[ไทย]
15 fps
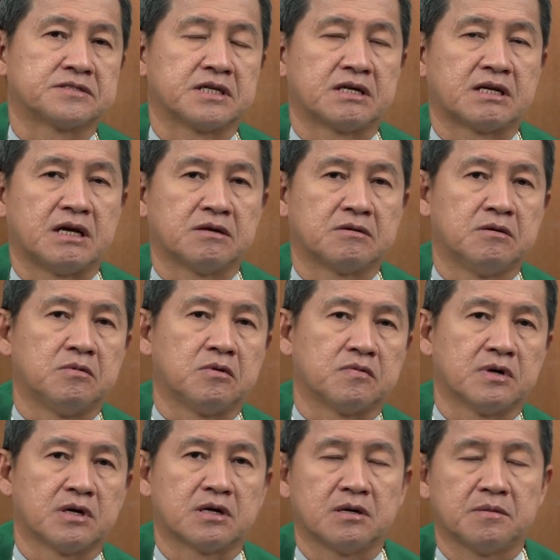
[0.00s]
งสารายก็บอก
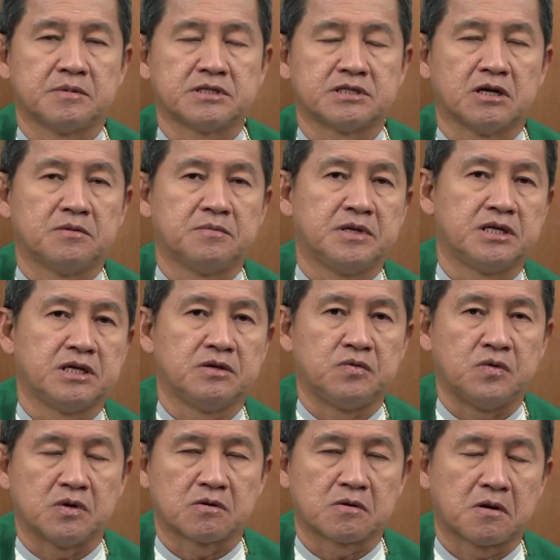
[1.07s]
ว่าข้าพเจ้าไม่ได้
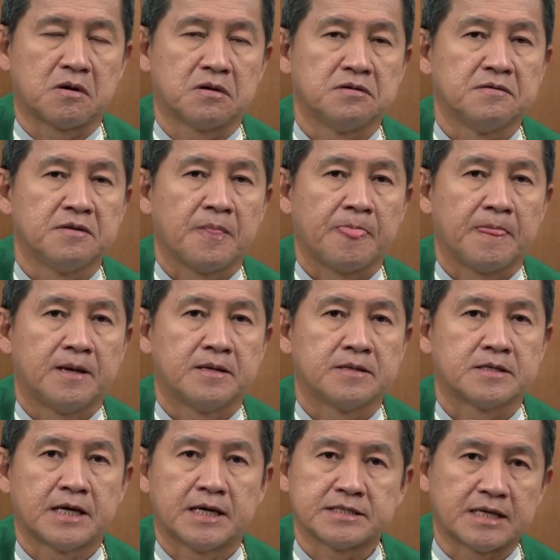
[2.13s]
หัวเราะ
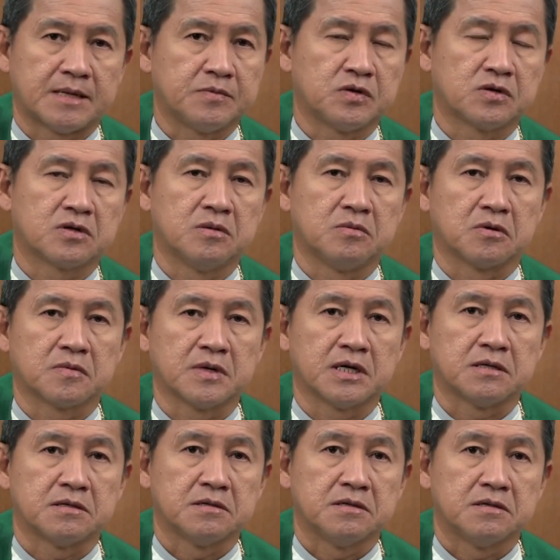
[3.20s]
ชายสามคนก็บอกว่า
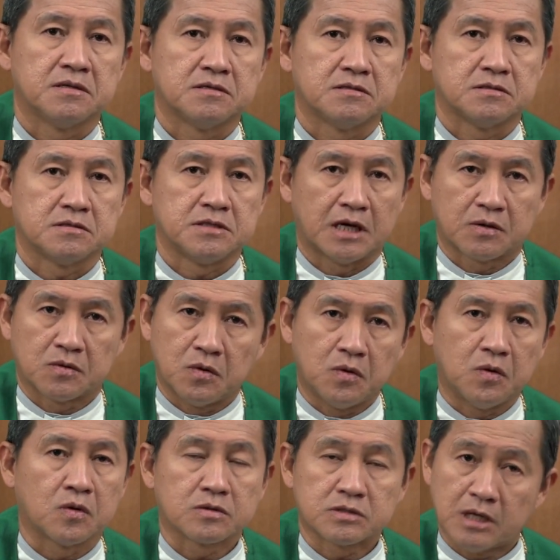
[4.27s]
อย่ากโก
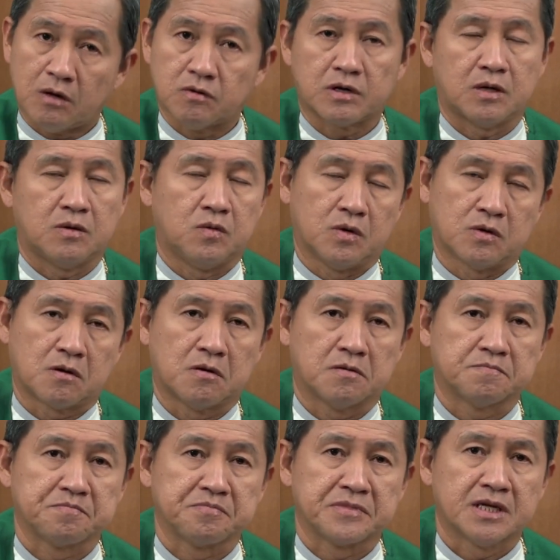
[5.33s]
หกเจ้านะหัวเราะ
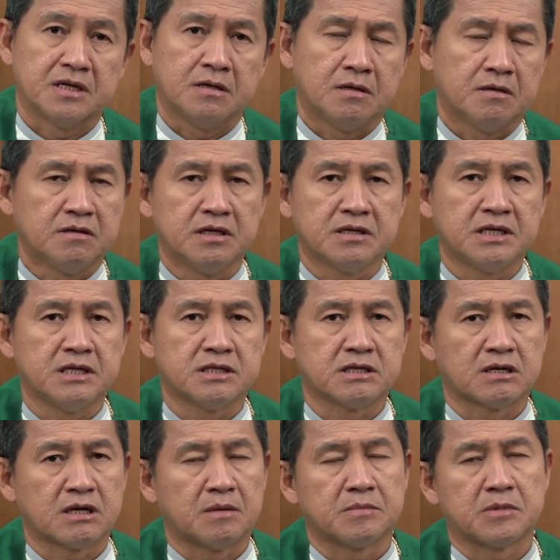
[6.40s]
เรื่องนี้จะ
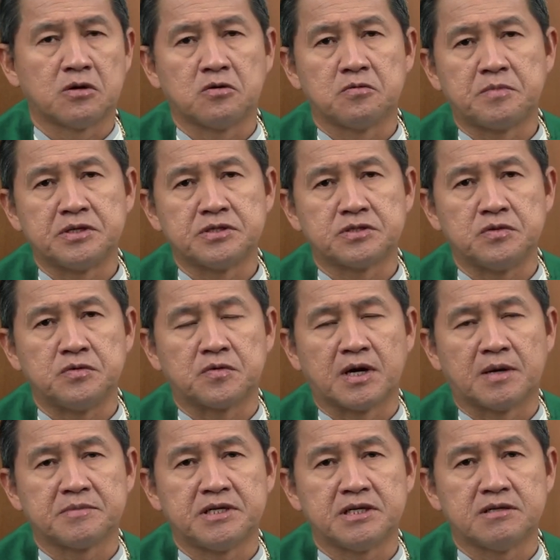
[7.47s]
นำเราไปสู่ค
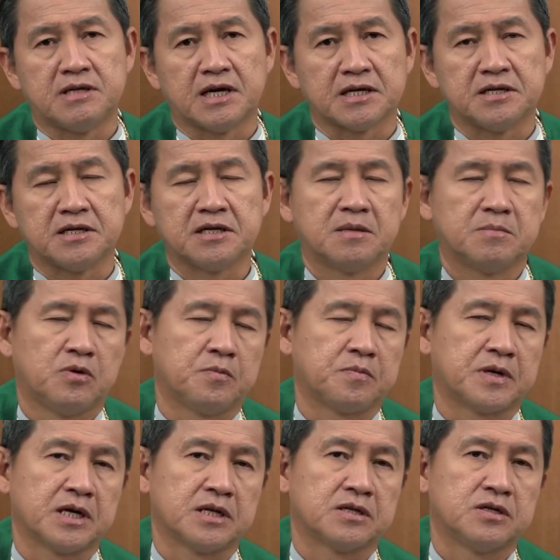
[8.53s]
วามคิดใดพบ
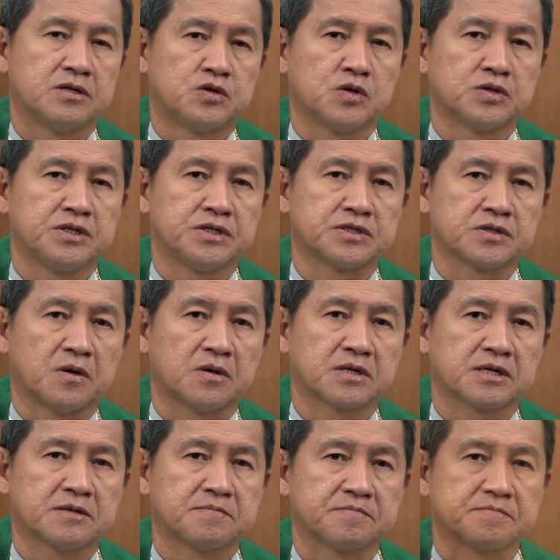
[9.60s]
กันช่วงที่สอง
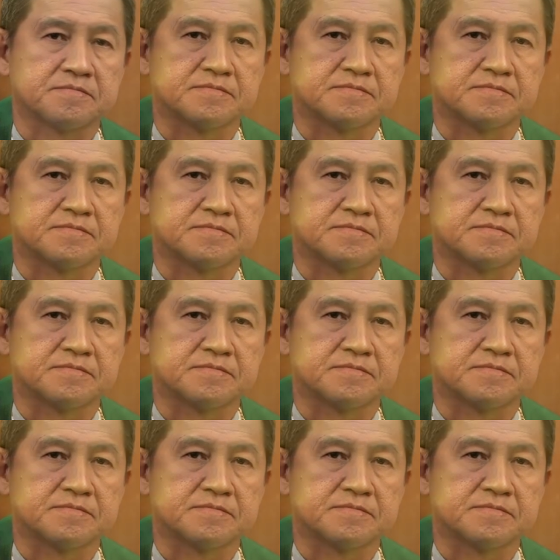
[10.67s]
ครับ